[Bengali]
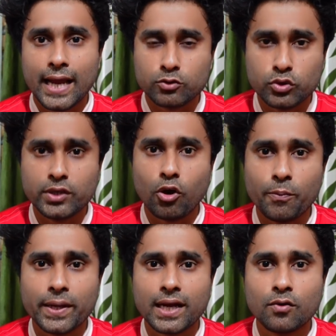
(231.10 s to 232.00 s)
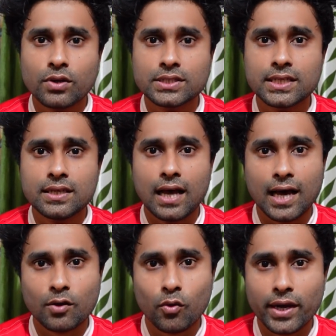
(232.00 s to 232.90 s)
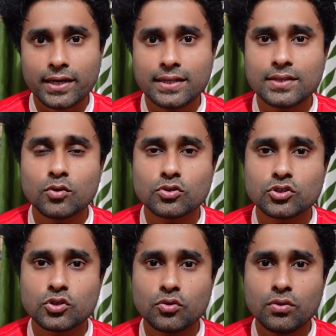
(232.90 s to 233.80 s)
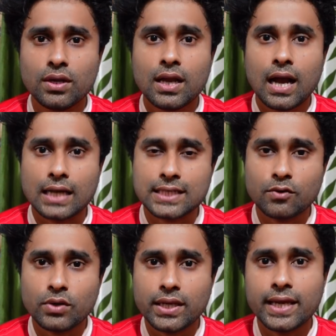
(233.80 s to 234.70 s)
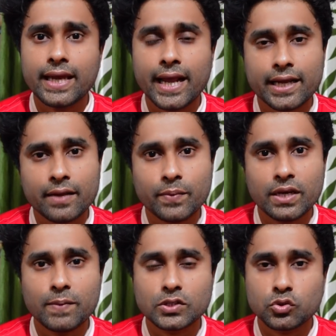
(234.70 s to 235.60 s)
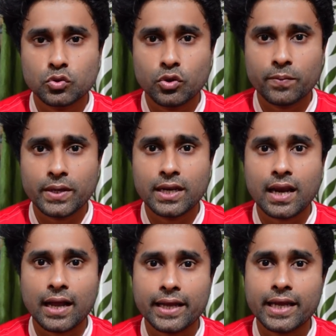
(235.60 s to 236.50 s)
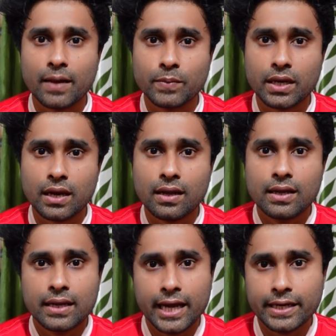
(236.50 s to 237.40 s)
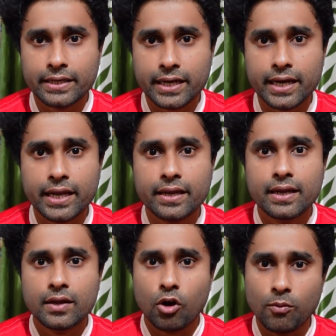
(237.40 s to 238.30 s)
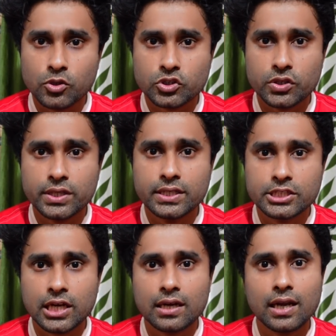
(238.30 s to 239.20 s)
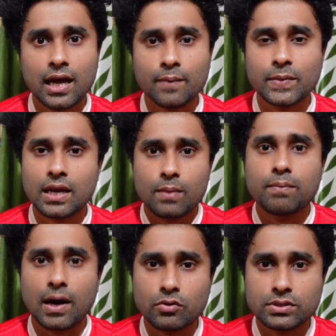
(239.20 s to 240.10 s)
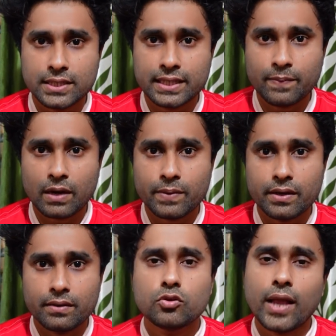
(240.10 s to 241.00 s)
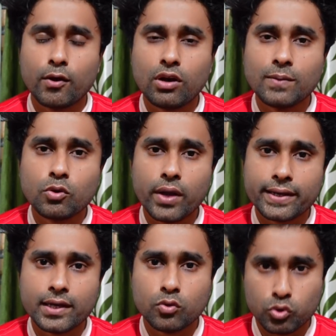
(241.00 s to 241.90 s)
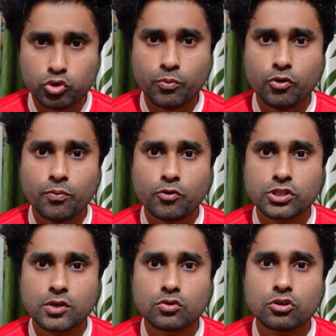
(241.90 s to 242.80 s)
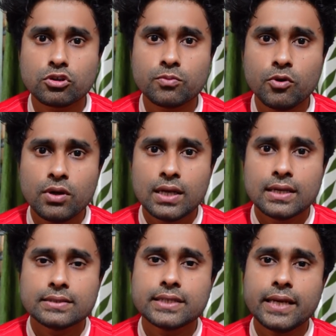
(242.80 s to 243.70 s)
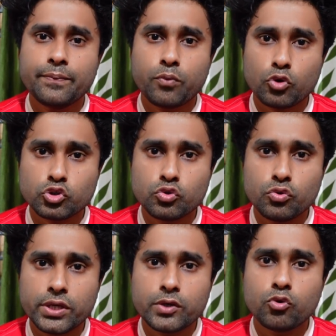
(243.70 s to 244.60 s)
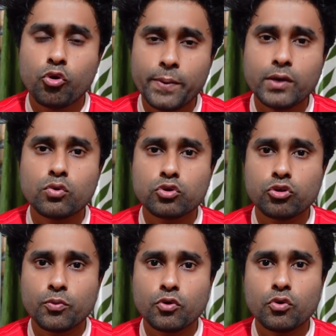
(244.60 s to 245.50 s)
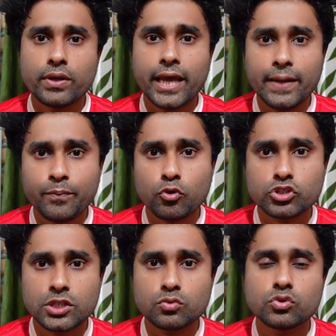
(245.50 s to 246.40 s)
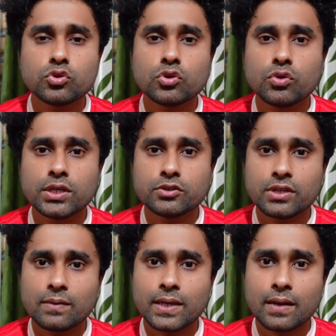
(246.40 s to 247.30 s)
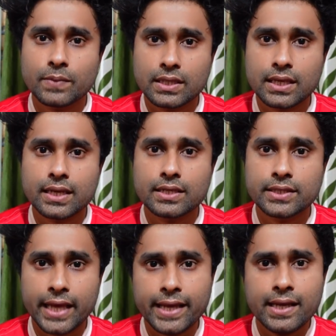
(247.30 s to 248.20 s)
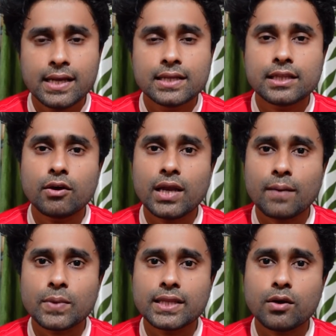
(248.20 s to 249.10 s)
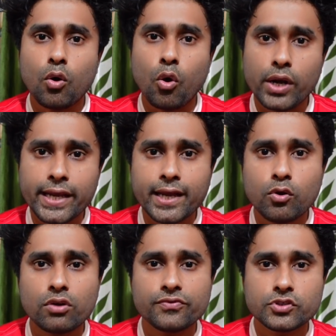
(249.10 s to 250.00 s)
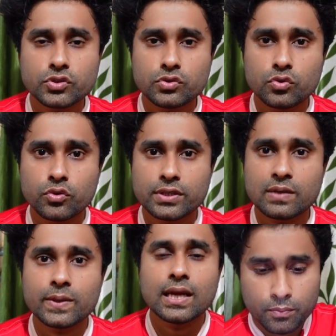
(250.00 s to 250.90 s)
এতদিন অপেক্ষা করেছেন আর কয়েকটা দিন ধৈর্য ধরুন আশা করি এই এক এপ্রিল বা চোদ্দো এপ্রিলের আগেই আপনারা এই ট্রেনে অবশ্যই ইনশাল্লাহ আপনারা ভারত যেতে পারবেন তো এখন আমি কয়েকটা গুরুত্বপূর্ণ প্রশ্নের উত্তর দেবো যেই প্রশ্নগুলি খুবই গুরুত্বপূর্ণ এই প্রশ্নের উত্তরগুলি যদি আমি আপনাদেরকে দেই তাহলে আপনাদের অনেকের কনফিউশন দূর হয়ে যাবে